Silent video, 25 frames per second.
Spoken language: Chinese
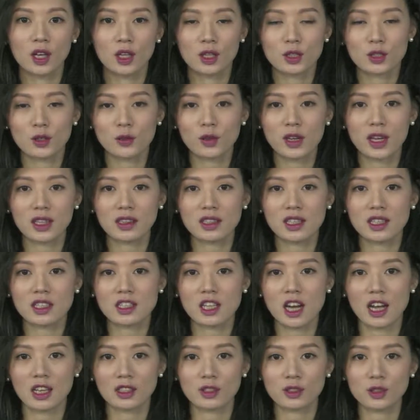中原地
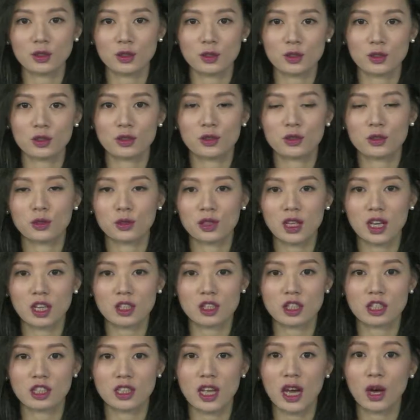产就指出了
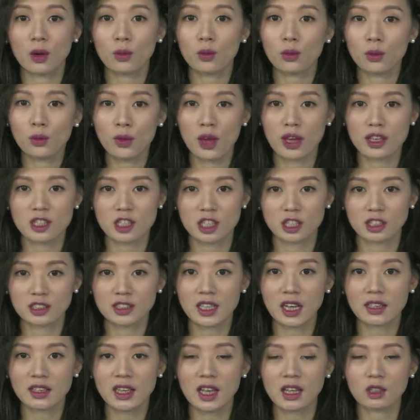十大物院成
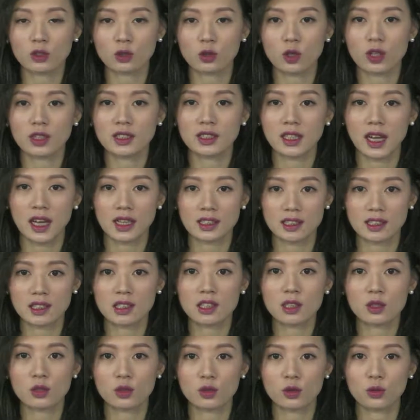交量创下
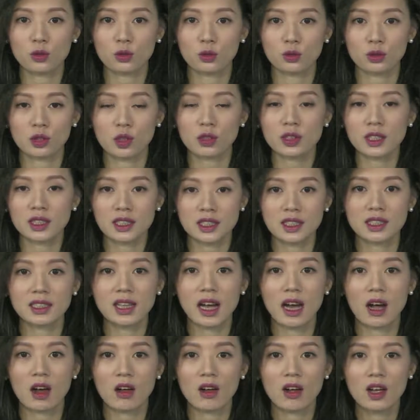四十五周的新
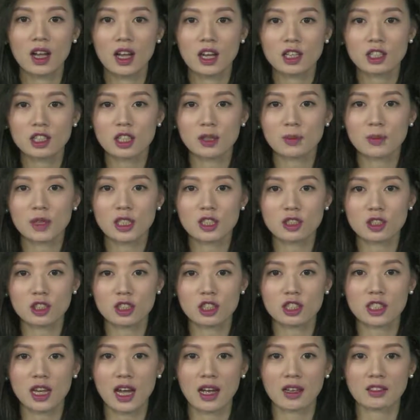高，证明
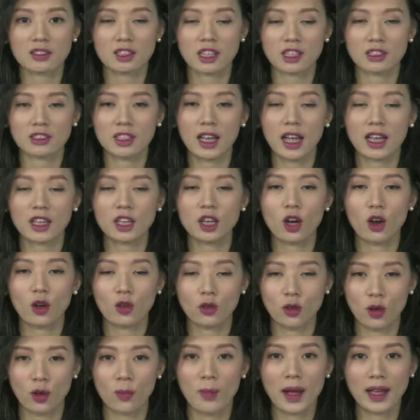市场仍然有
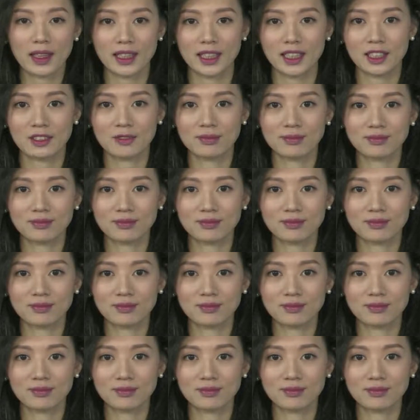购买力。